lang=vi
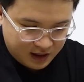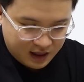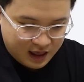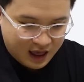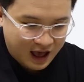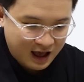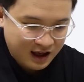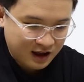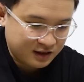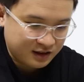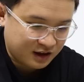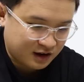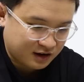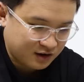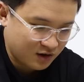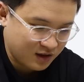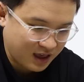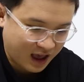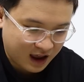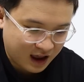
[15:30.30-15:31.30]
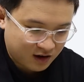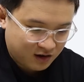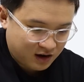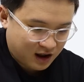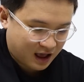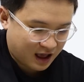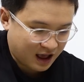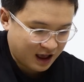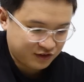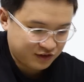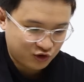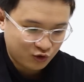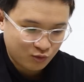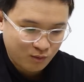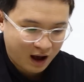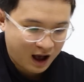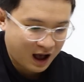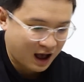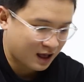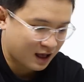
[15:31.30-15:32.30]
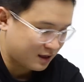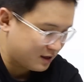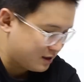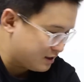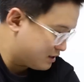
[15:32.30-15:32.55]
giá ở trên đôi dài đó là 2 triệu ba